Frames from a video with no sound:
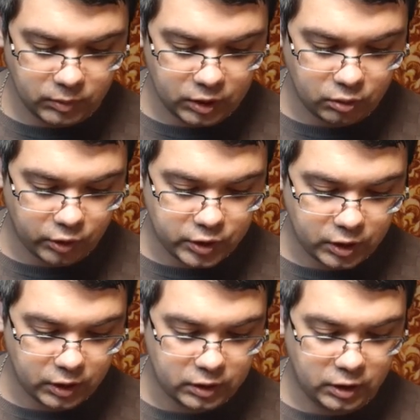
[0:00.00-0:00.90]

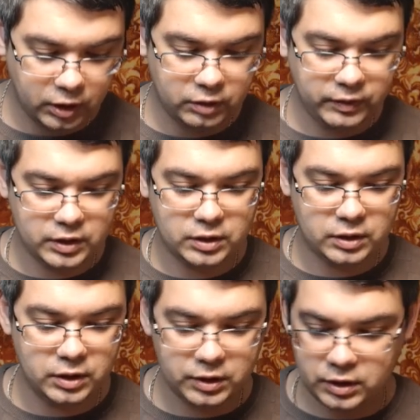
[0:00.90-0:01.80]
моторчика
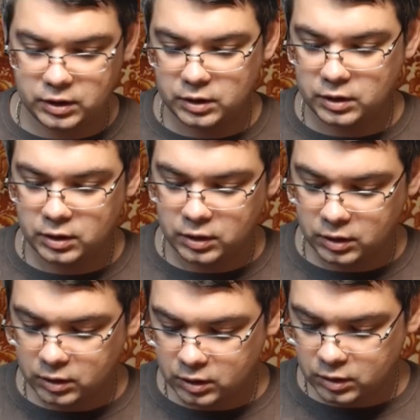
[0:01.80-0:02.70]
3210.
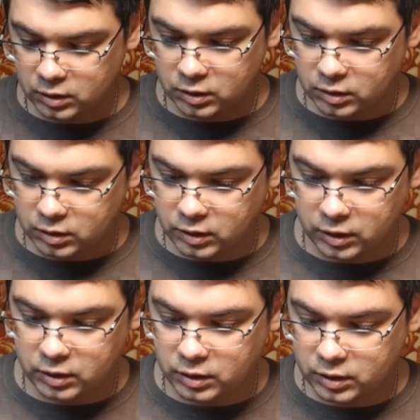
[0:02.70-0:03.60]

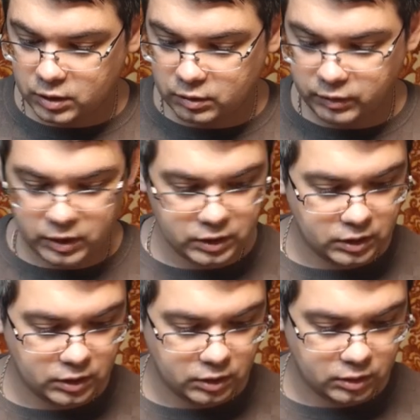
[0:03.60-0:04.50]

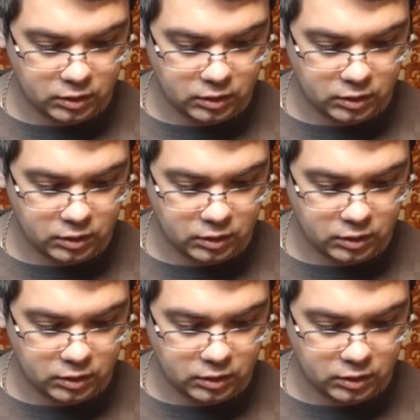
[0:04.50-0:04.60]
3200.